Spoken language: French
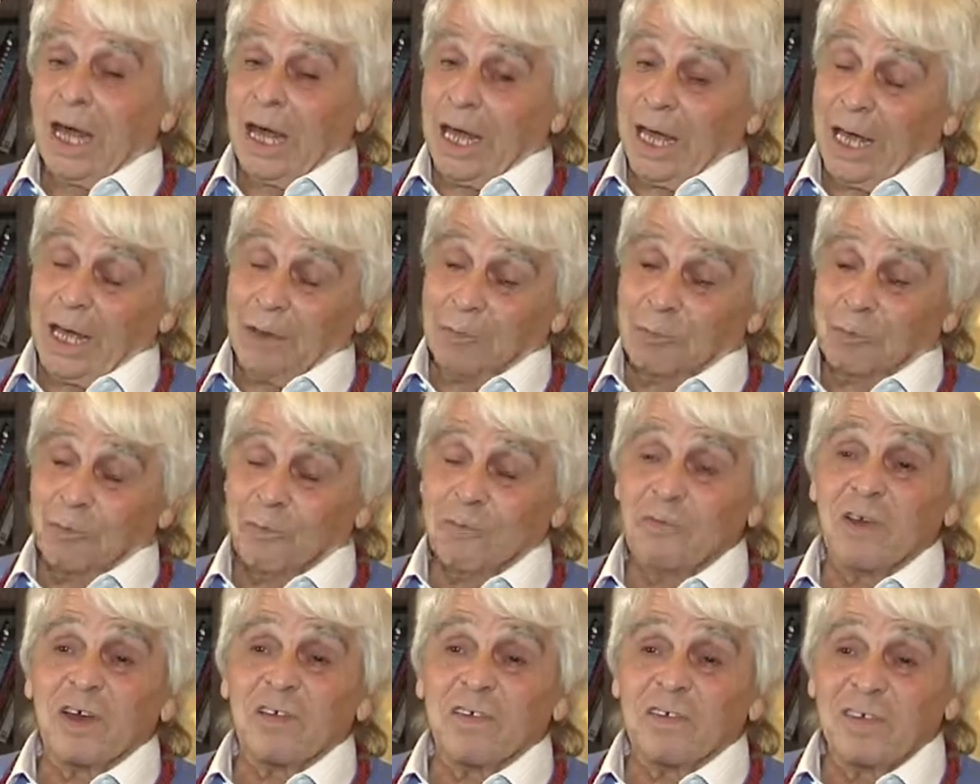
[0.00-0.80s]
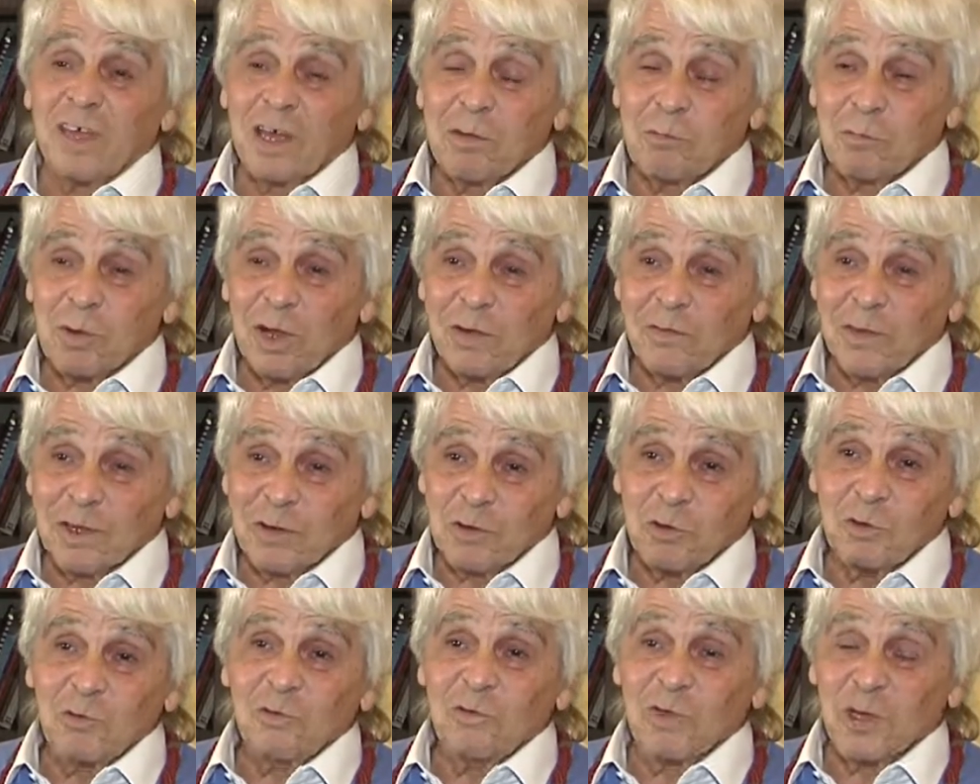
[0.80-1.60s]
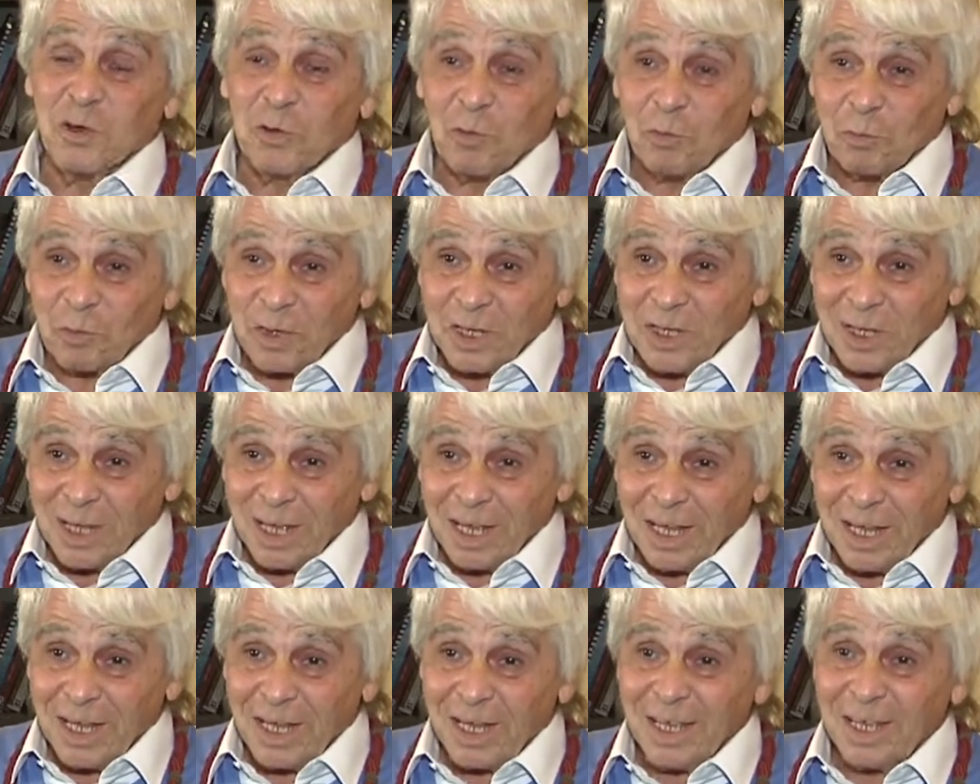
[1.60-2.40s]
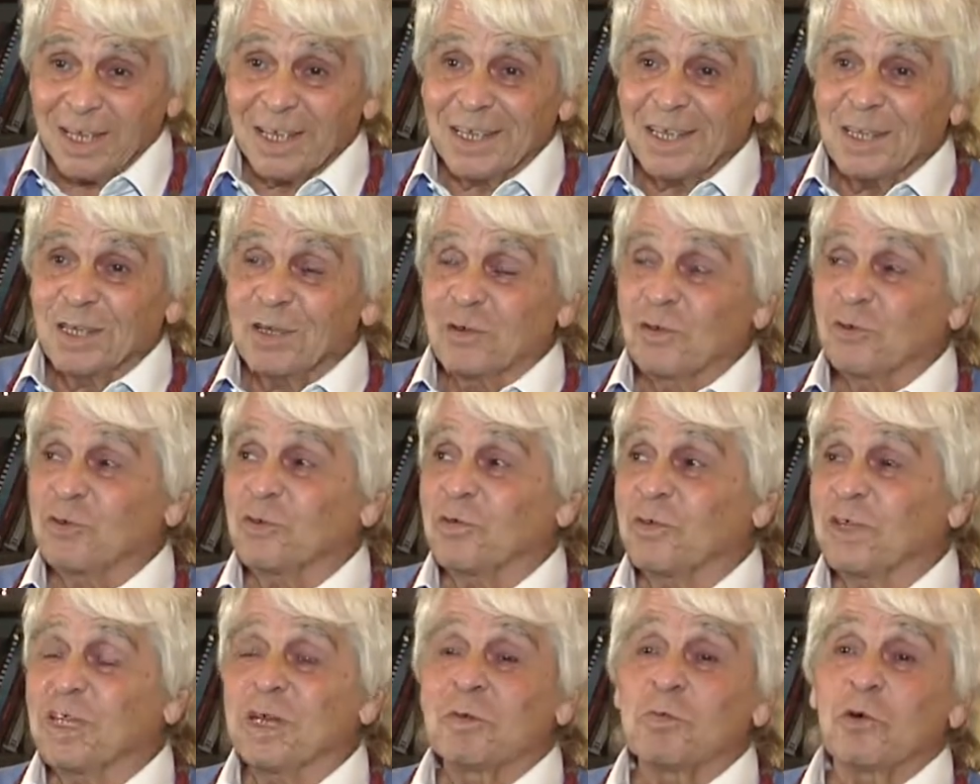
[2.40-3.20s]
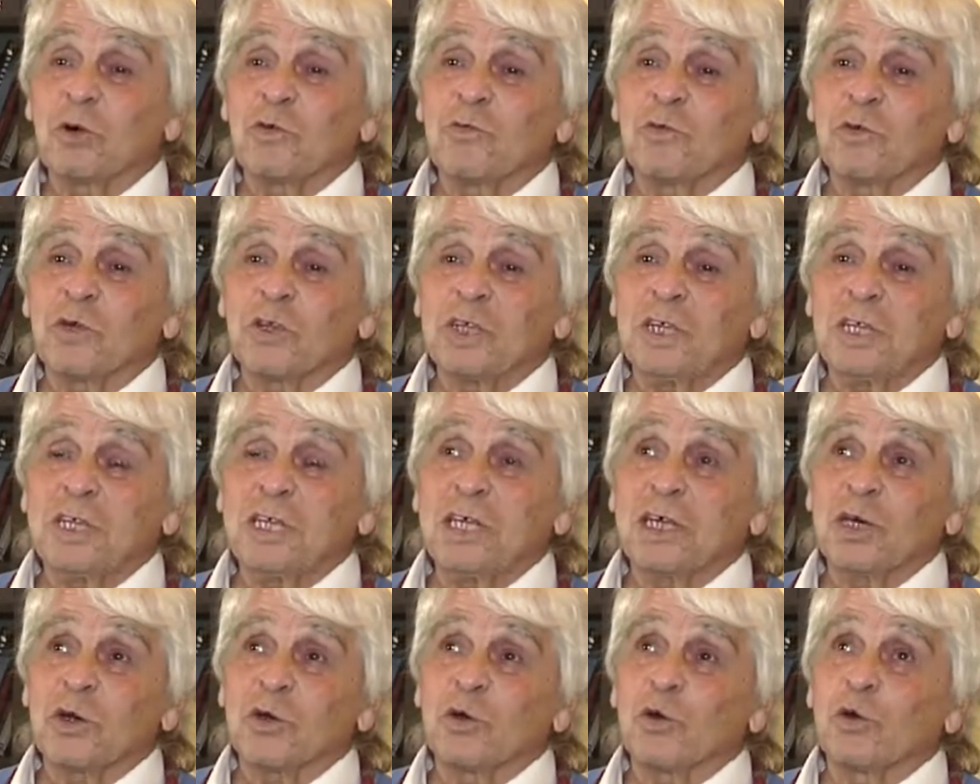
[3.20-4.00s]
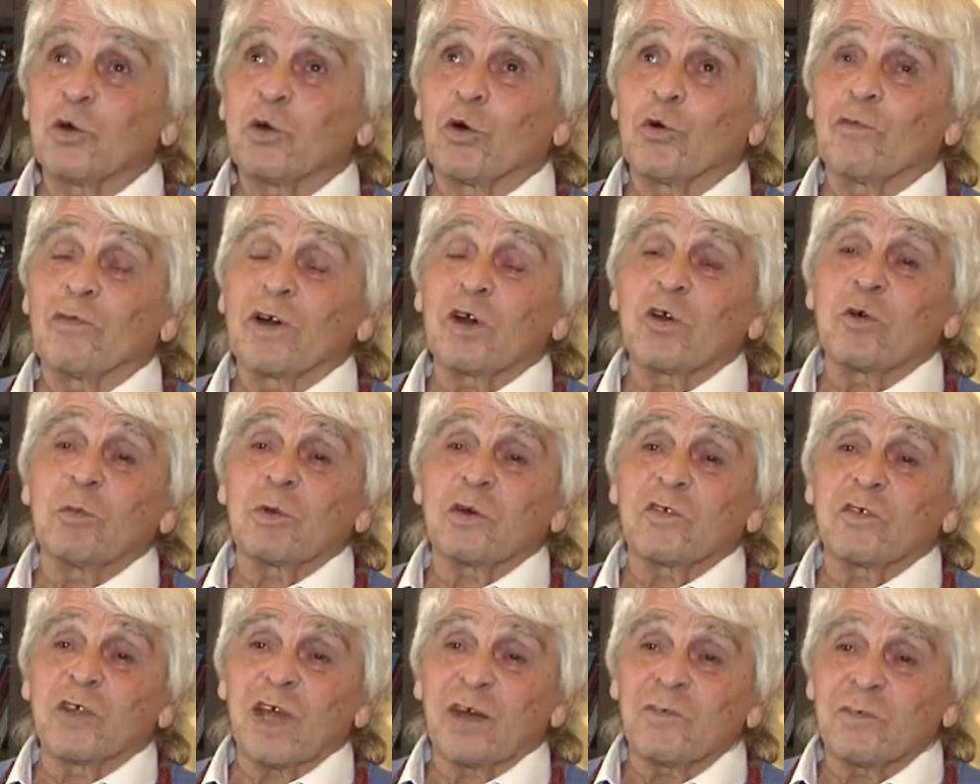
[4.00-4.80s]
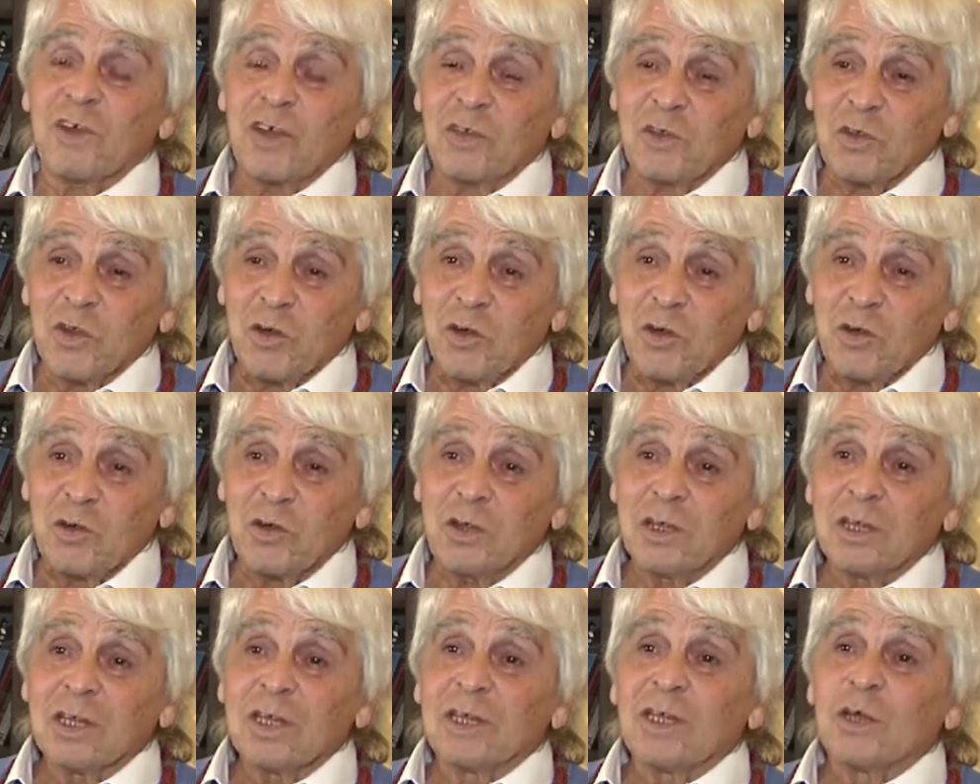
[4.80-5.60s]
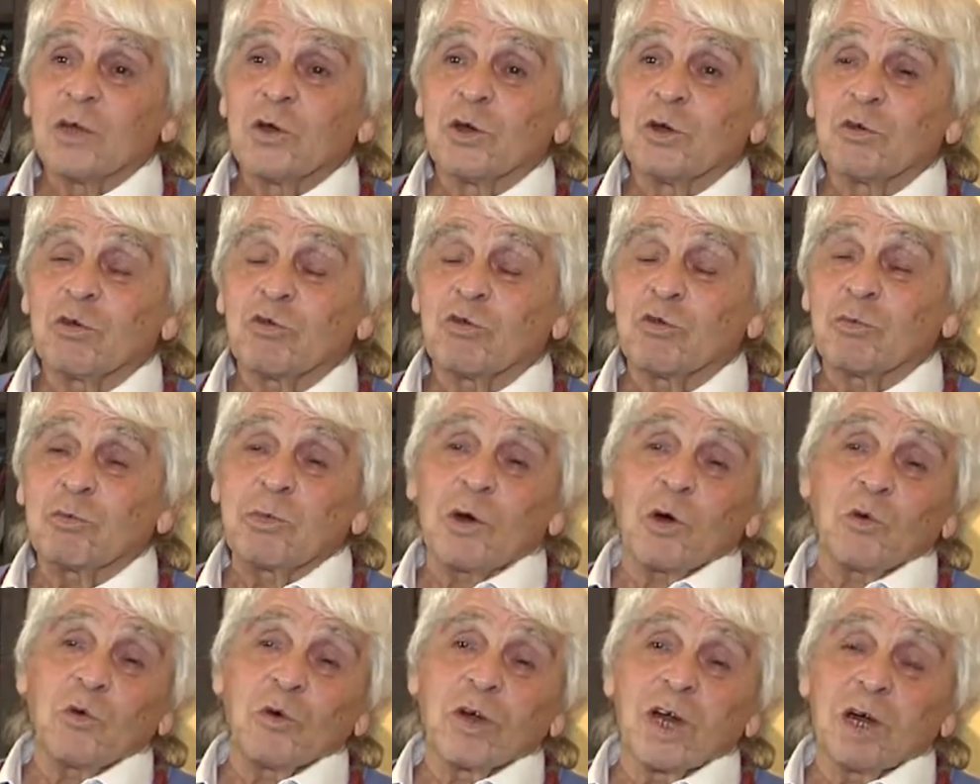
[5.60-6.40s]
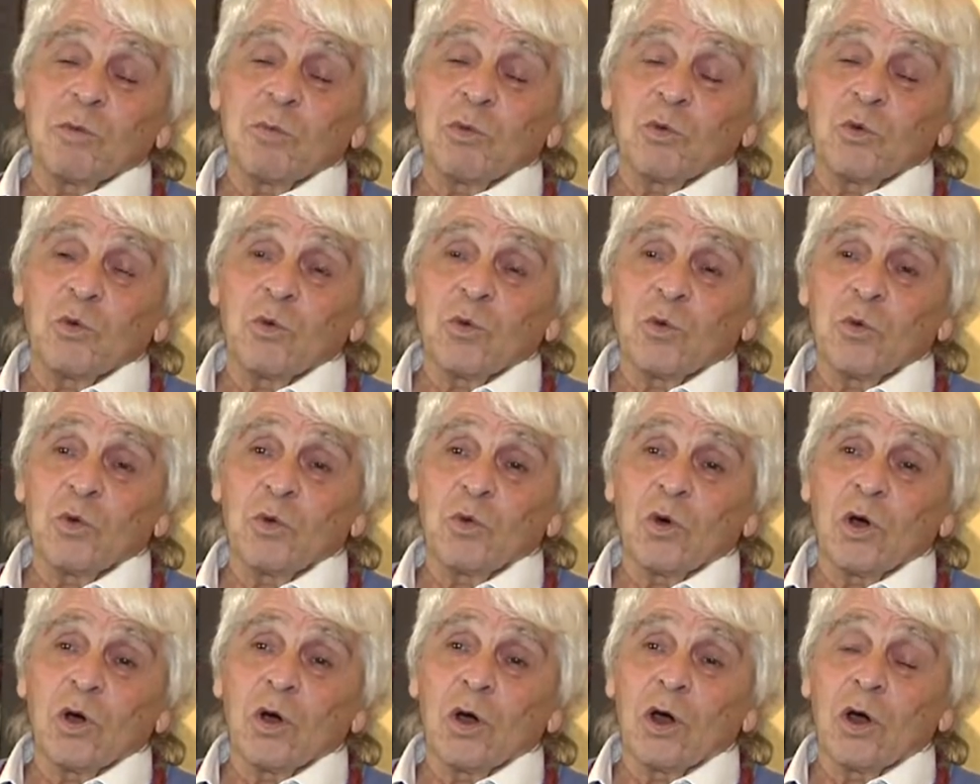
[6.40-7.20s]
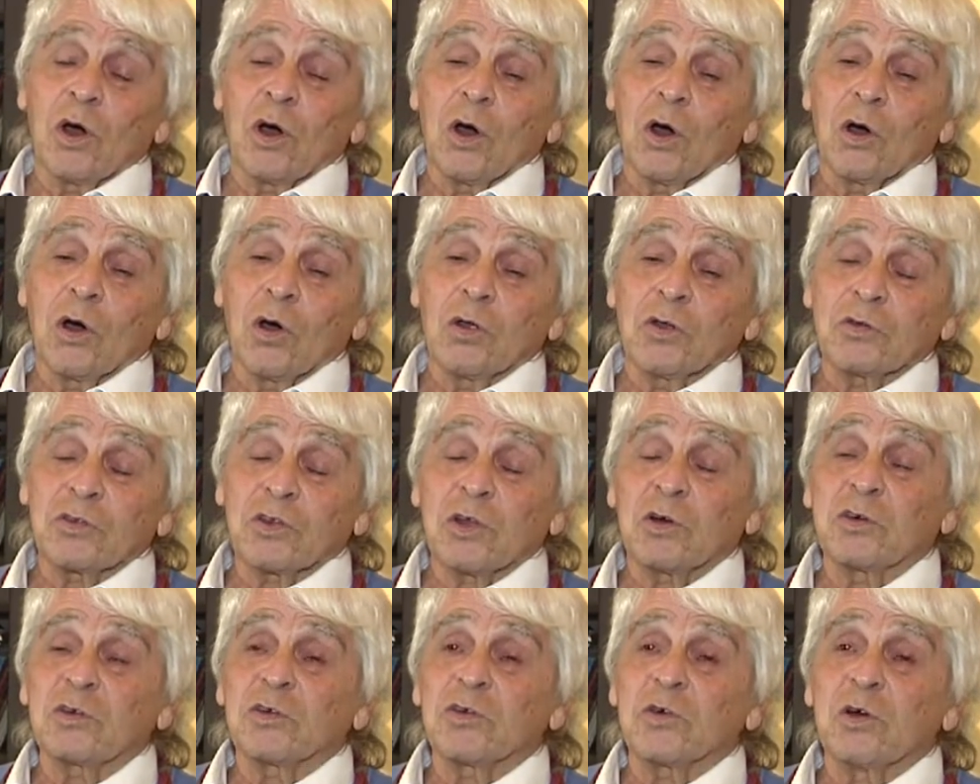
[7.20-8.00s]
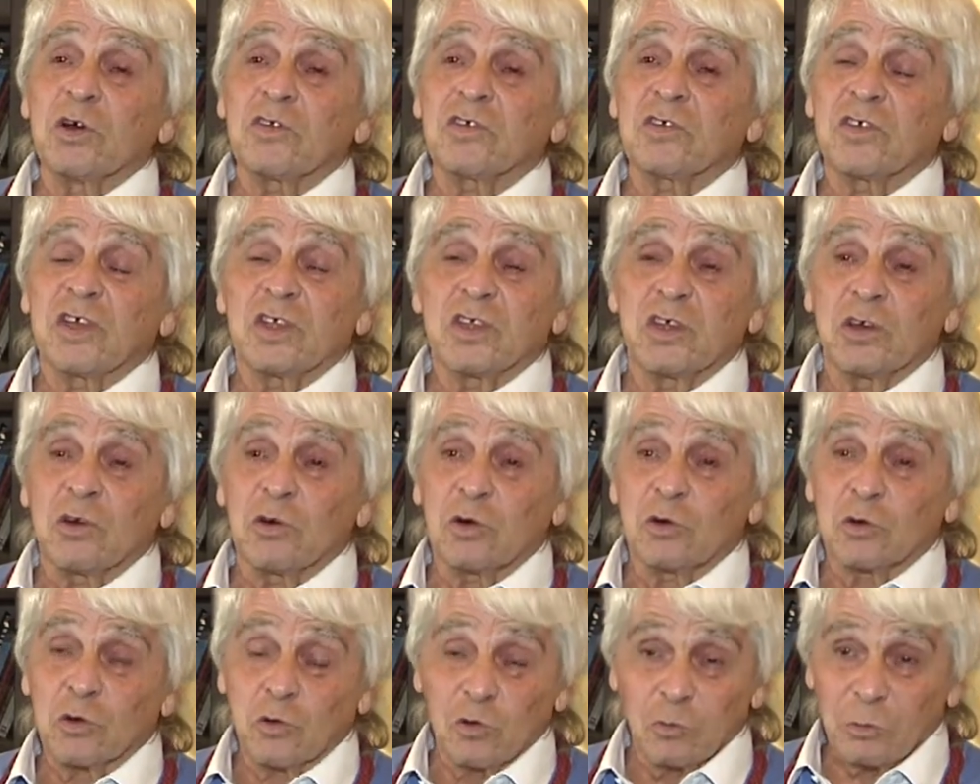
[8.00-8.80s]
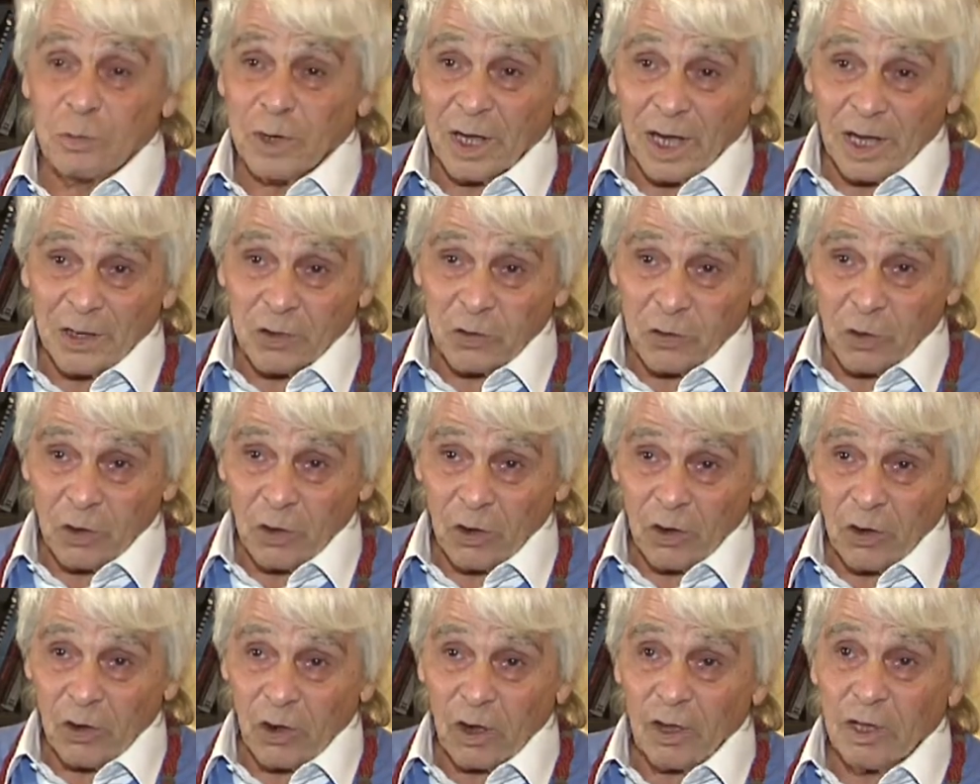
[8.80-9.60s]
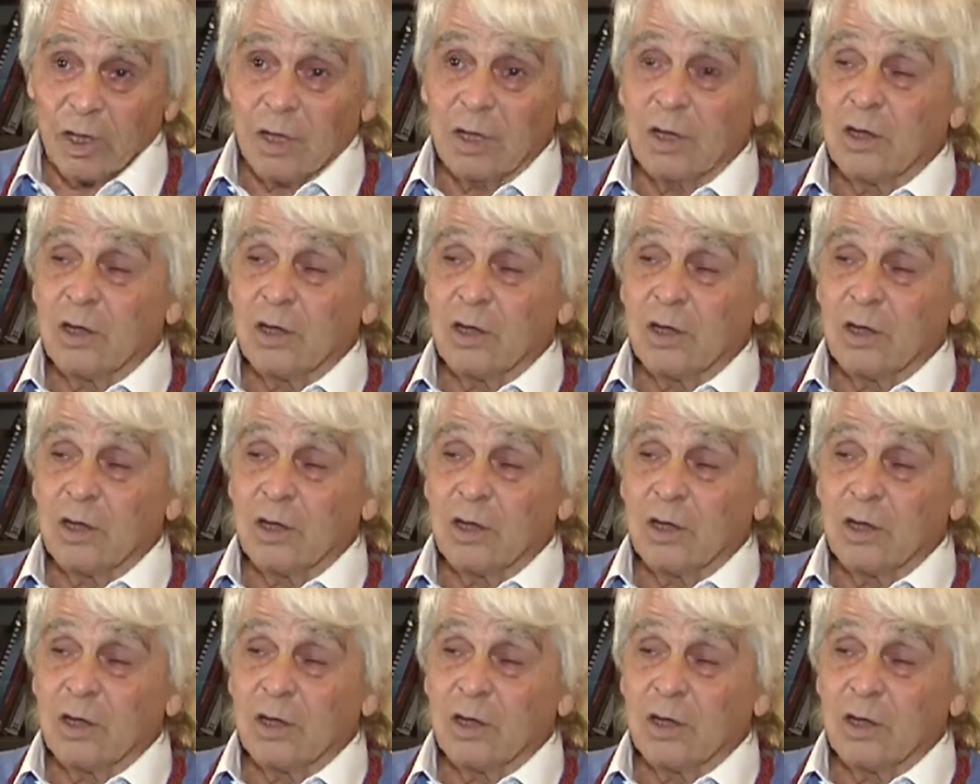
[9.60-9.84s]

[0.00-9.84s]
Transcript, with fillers: Ah, pour faire simple, avec une vie compliquée, je vais d'abord vous dire, euh, on va commencer à 20 ans. Euh, je pars au Gabon en, tant qu'enseignant coopérateur